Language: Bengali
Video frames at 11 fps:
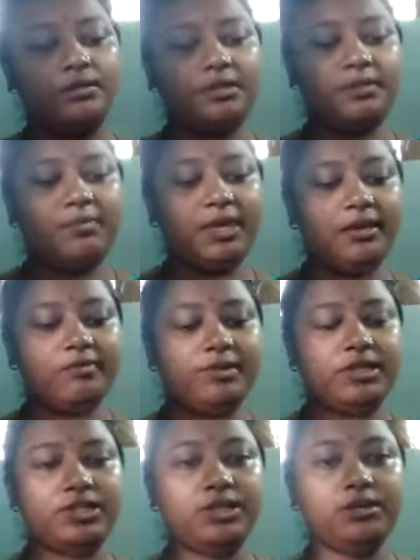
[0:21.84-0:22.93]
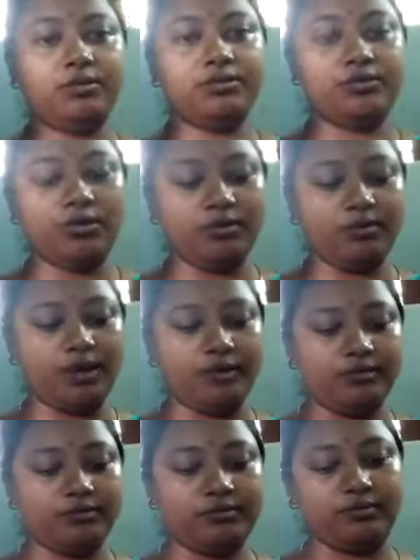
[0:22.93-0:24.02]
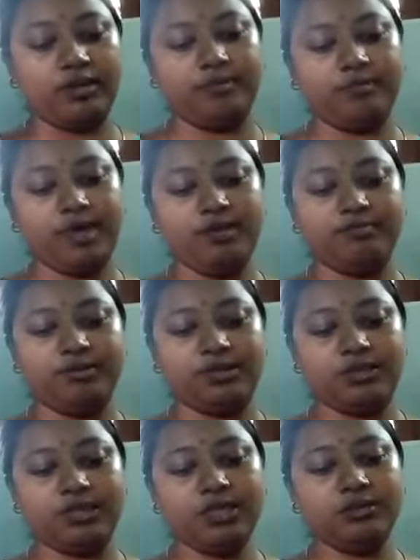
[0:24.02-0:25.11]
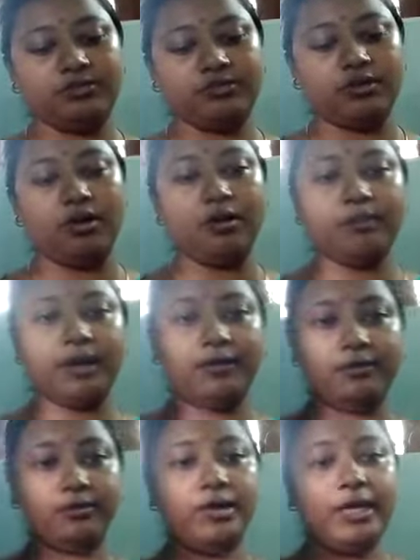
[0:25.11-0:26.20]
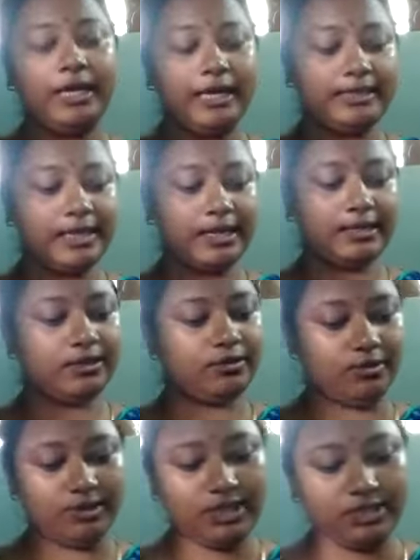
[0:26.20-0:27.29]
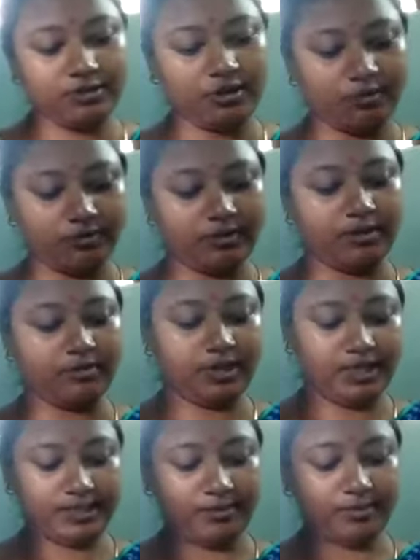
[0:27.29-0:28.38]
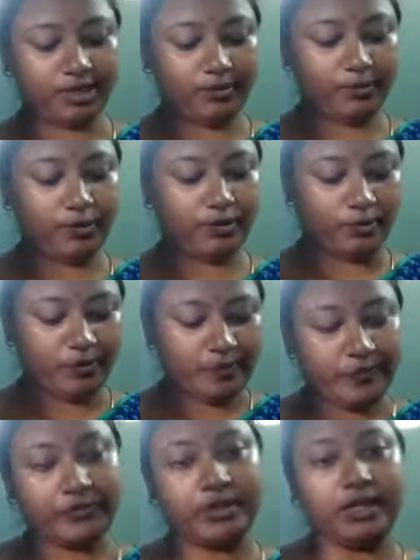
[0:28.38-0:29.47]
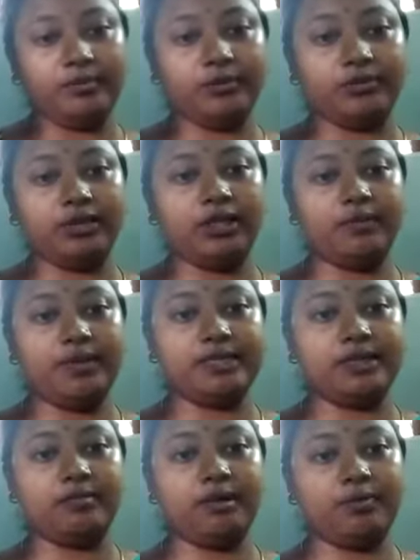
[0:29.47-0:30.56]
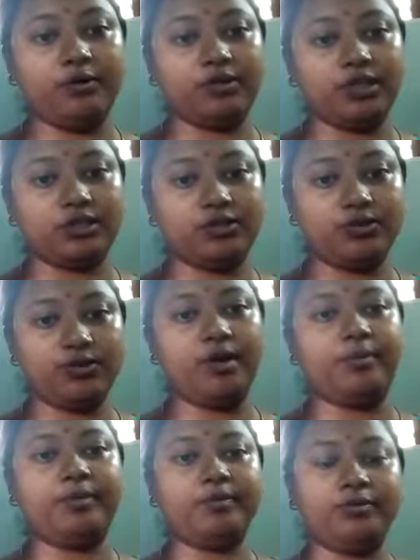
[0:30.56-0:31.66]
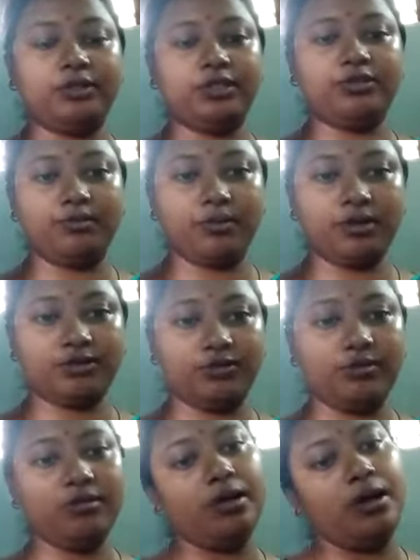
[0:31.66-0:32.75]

যে মেঘ বৃষ্টি ও জলবায়ু তাহলে মেঘ বৃষ্টি জল বায়ু চারটে রয়েছে এই সম্বন্ধে আমরা এই চারটাতে করবো তাহলে প্রত্যেকে পেজ নাম্বার পঞ্চাশ হলো আমি পড়ছি তোমরা শোনো